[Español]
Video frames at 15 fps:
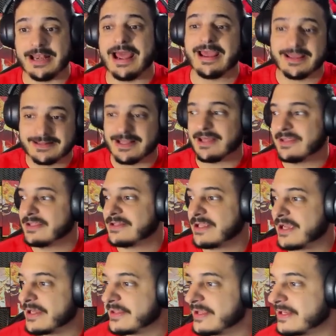las,
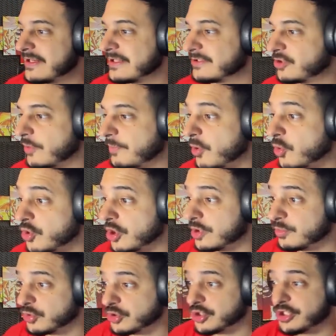estadísticas. del top 1
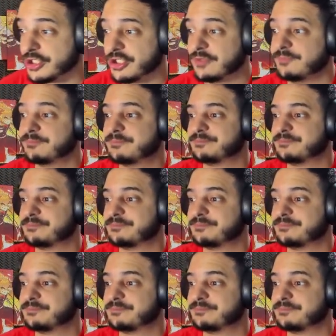del mundo, ¿no?